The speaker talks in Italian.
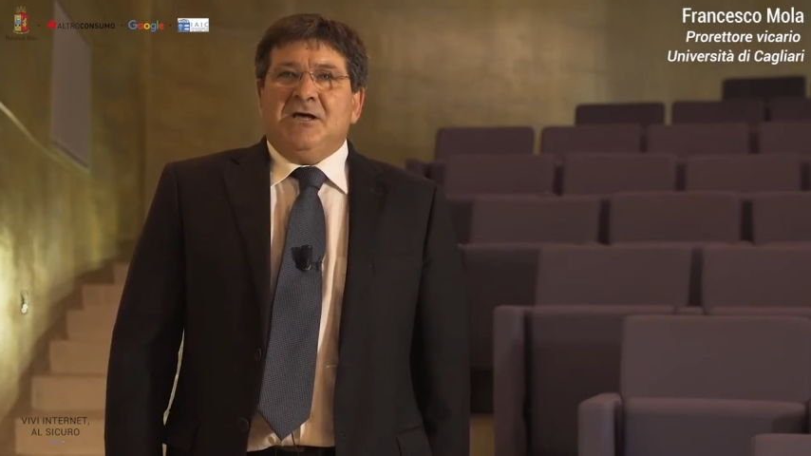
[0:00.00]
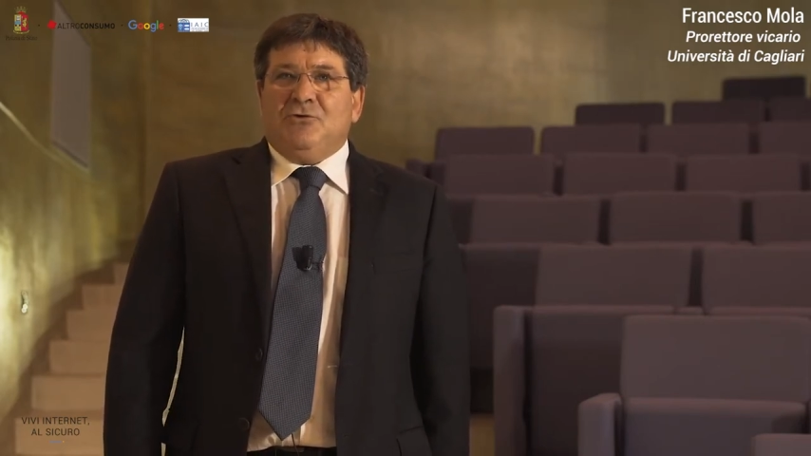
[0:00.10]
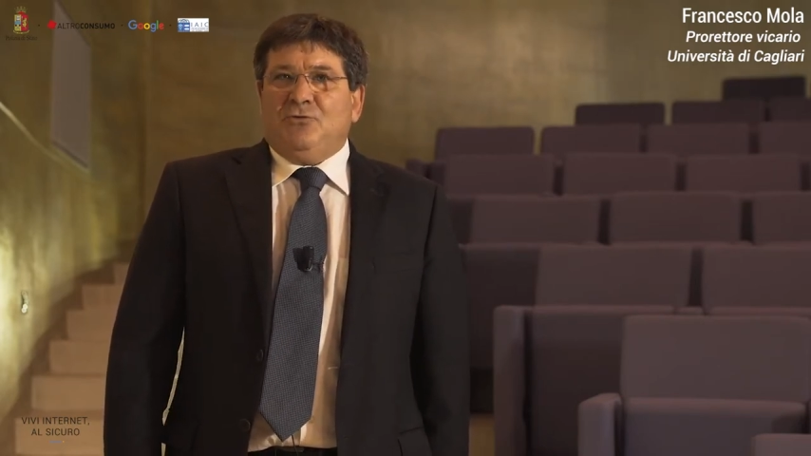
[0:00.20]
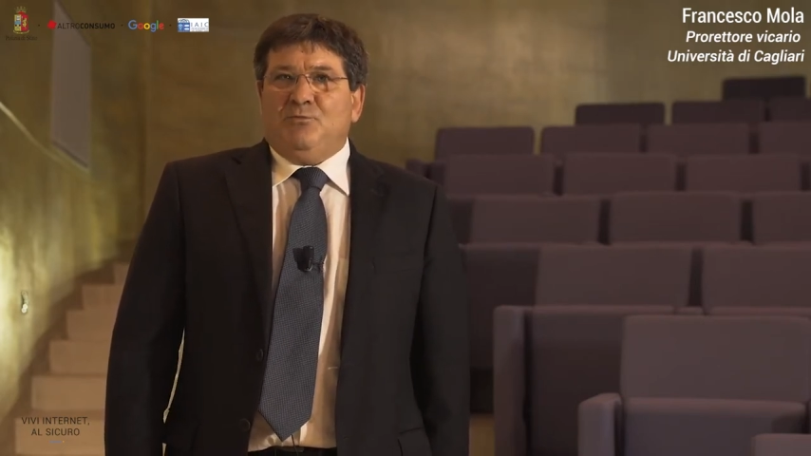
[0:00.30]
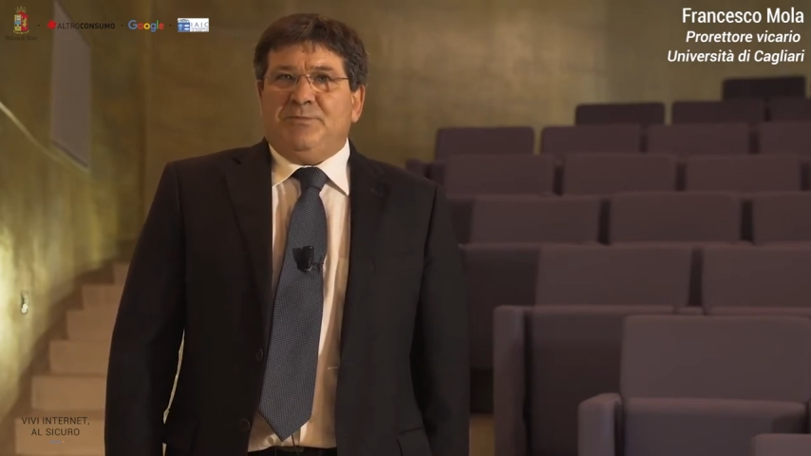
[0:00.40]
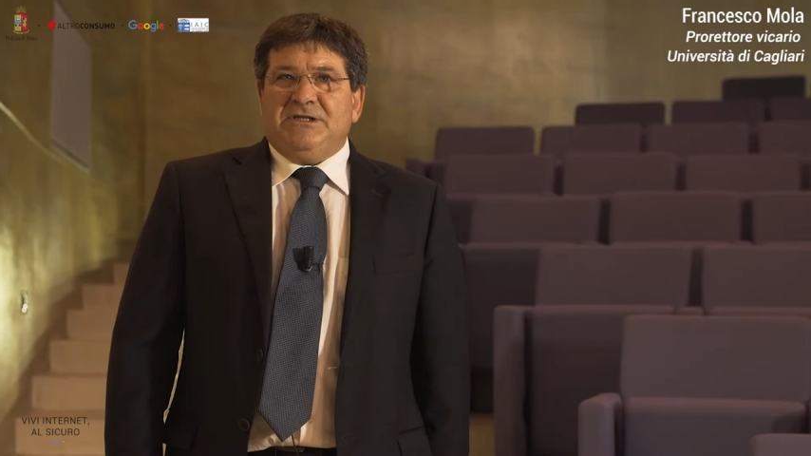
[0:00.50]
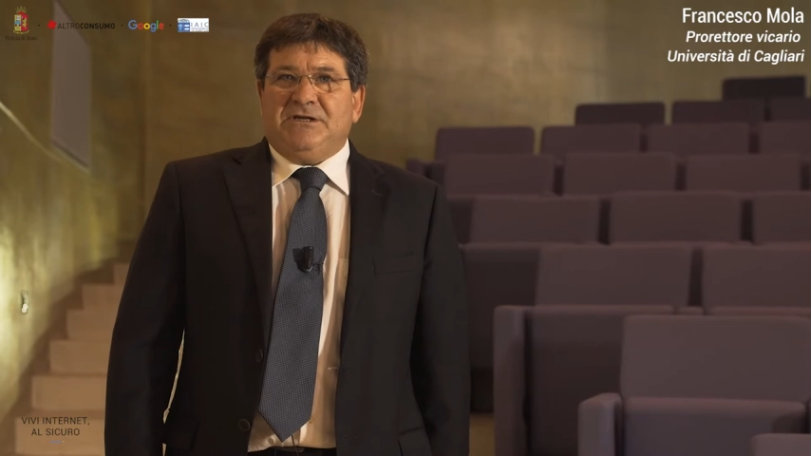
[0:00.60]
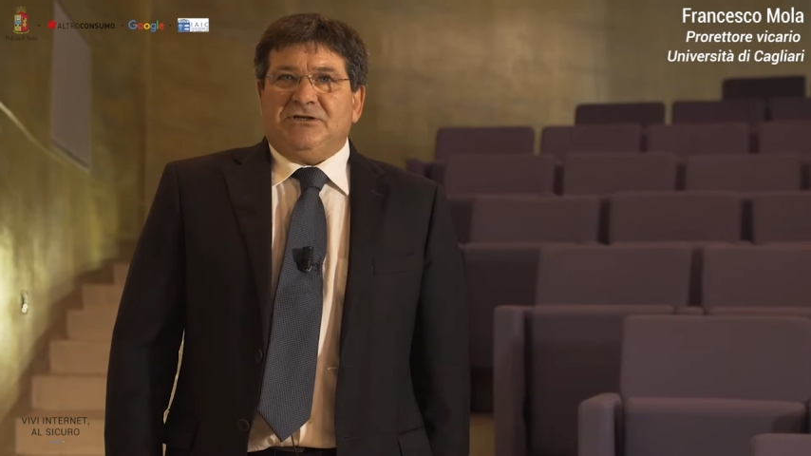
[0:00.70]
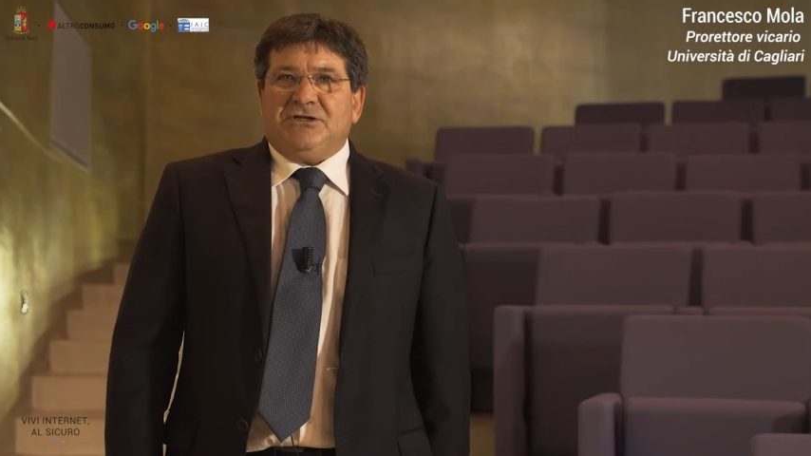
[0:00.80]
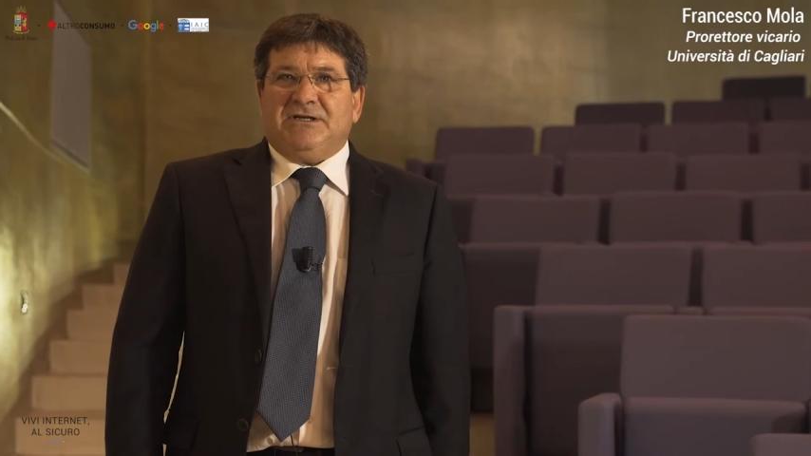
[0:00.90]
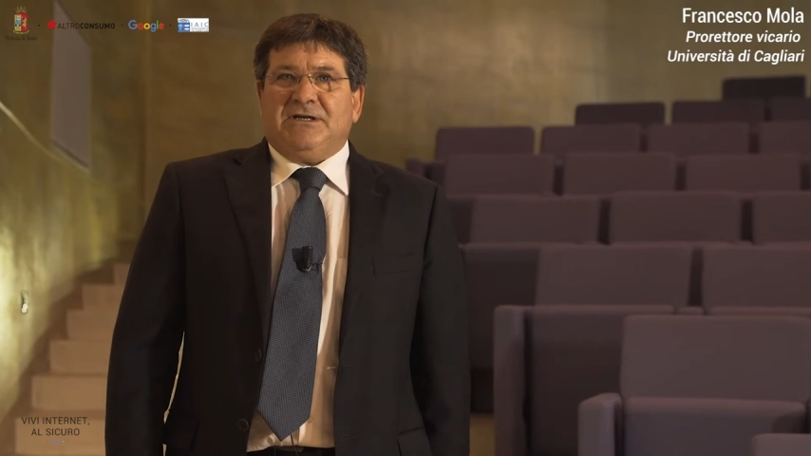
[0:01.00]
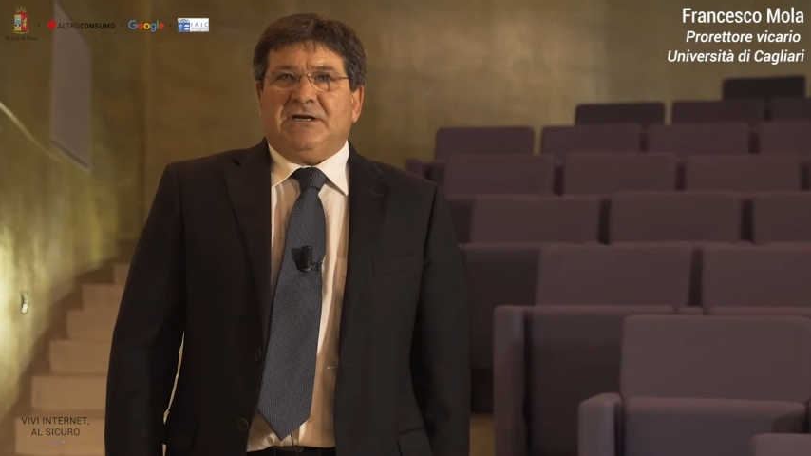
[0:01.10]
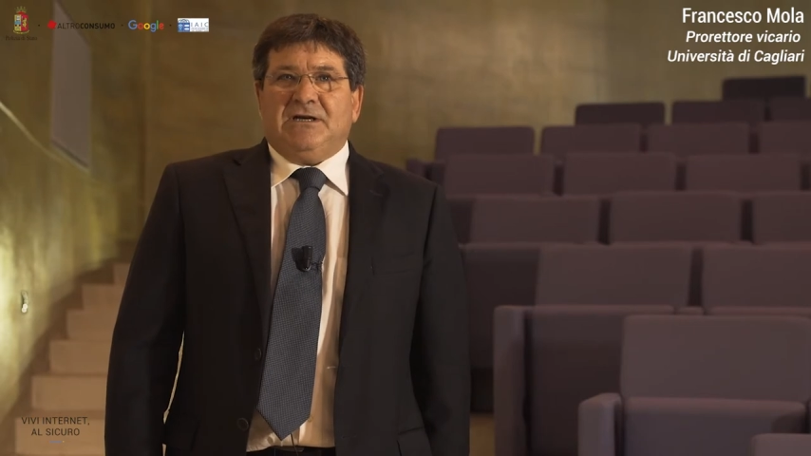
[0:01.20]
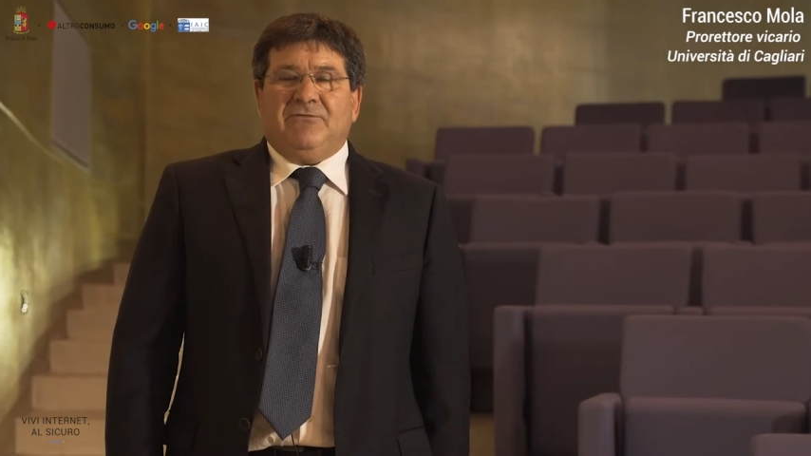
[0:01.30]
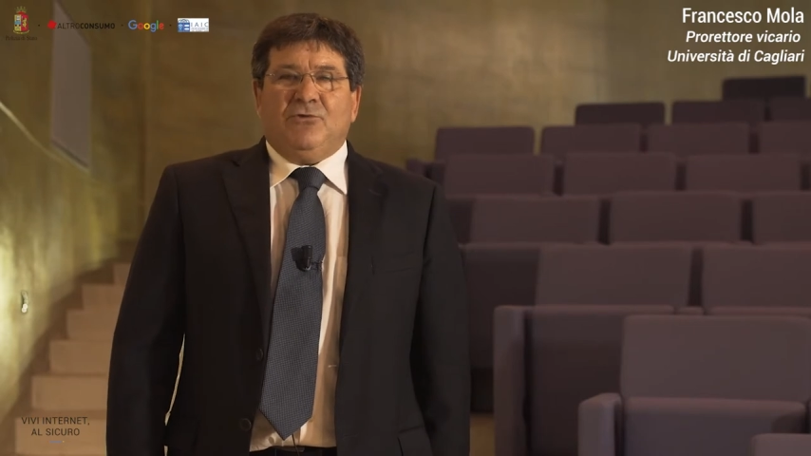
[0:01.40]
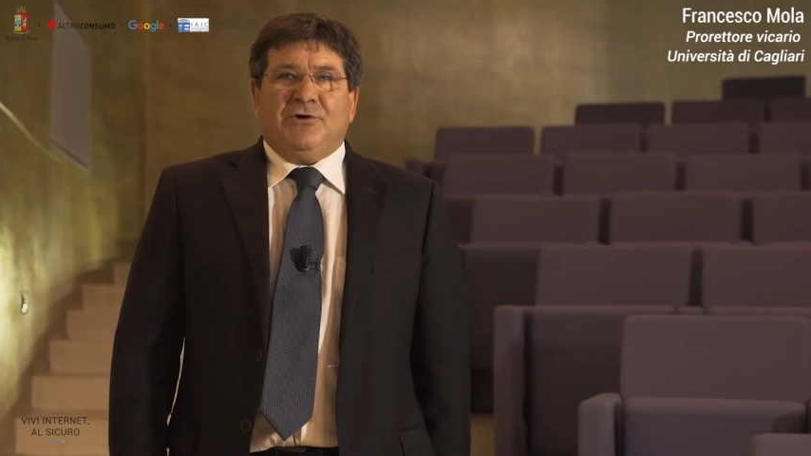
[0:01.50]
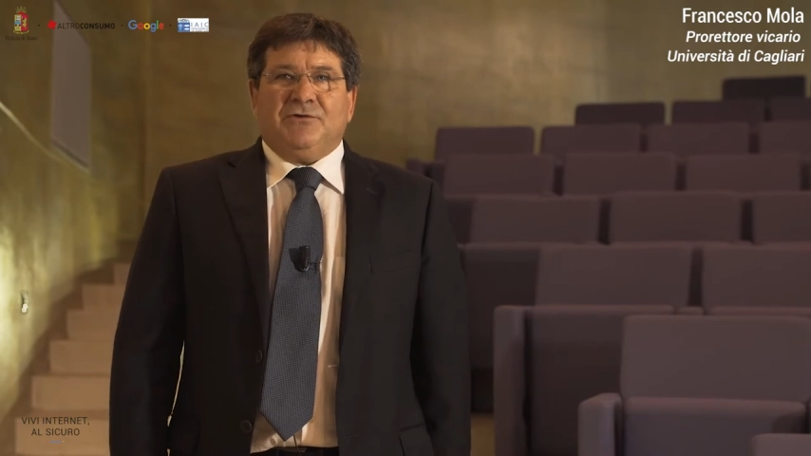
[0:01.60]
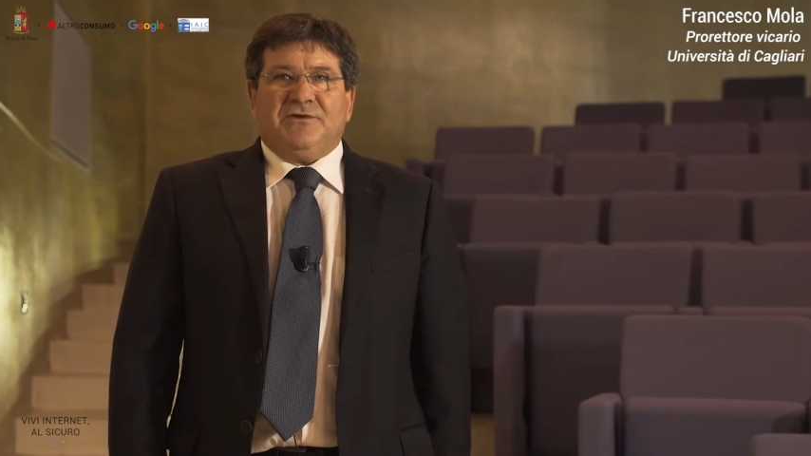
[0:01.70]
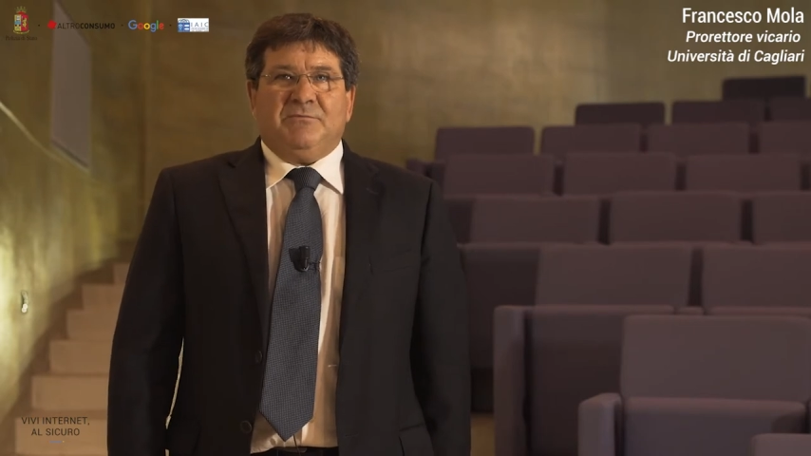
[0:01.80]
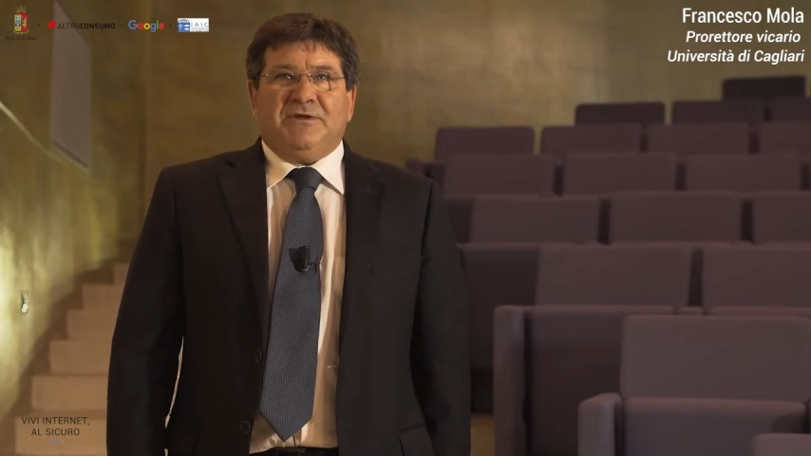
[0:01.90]
gruppi di ricerca che
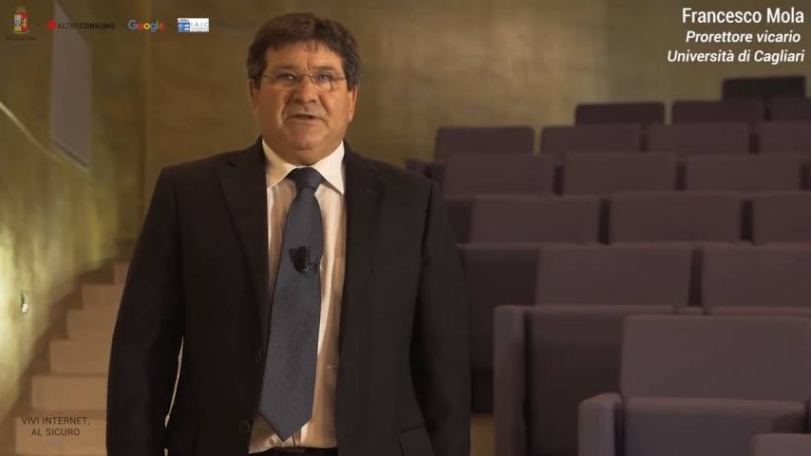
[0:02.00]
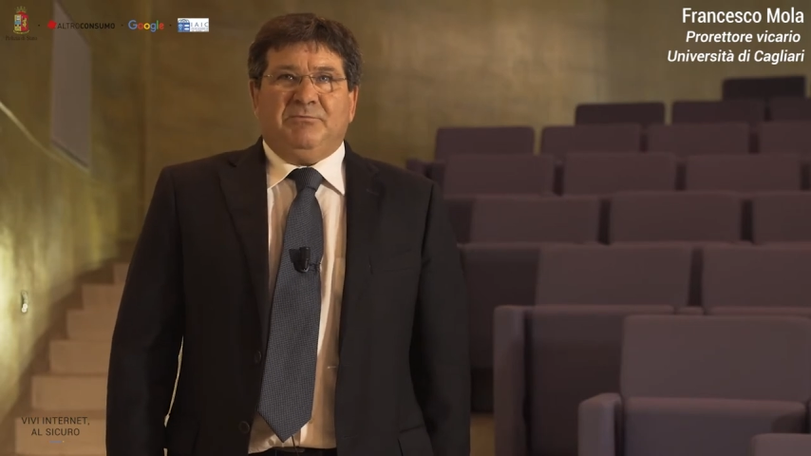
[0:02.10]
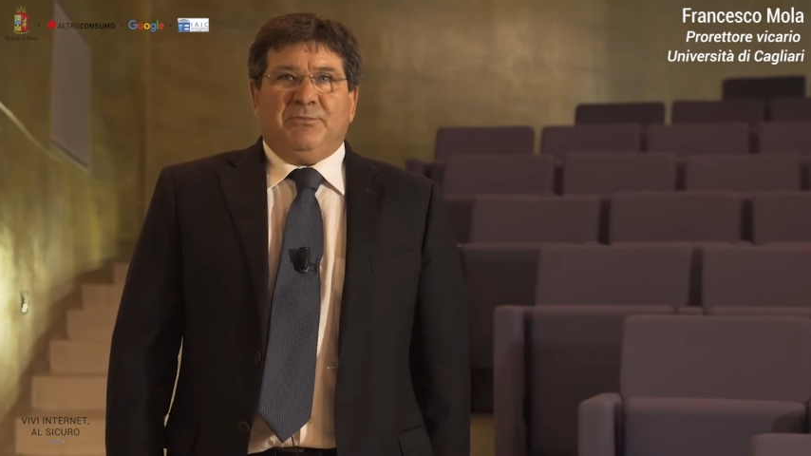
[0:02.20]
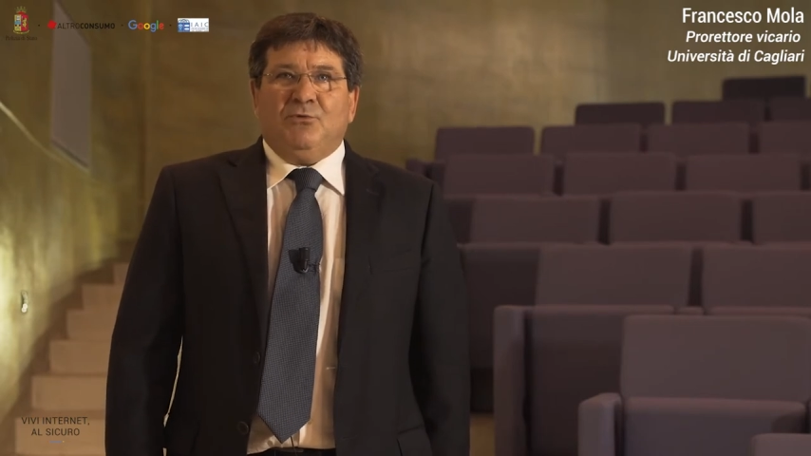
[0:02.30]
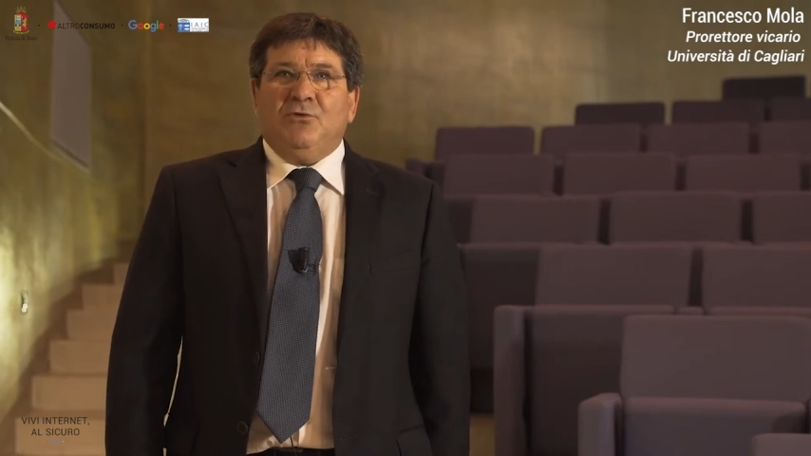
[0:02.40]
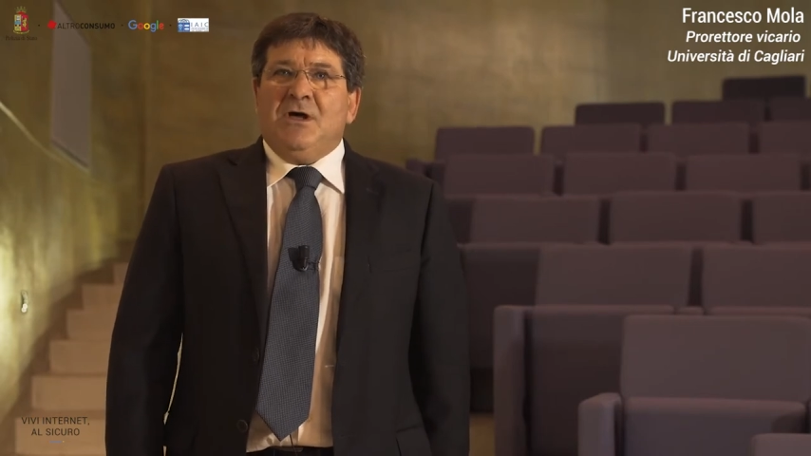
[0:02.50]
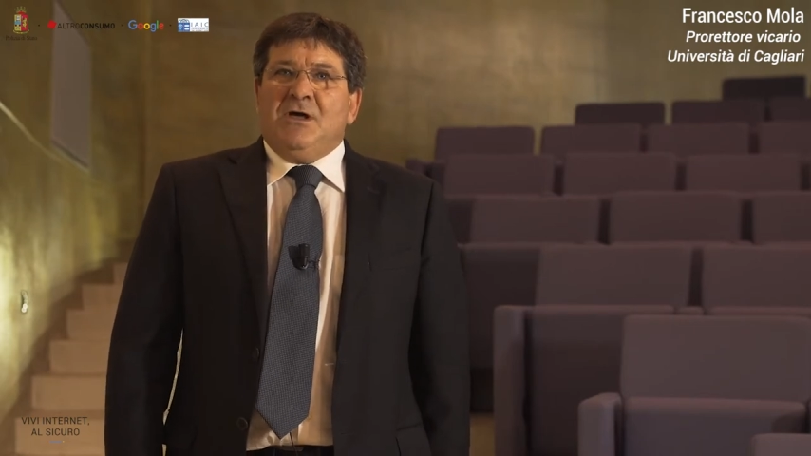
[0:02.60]
lavorano sempre di più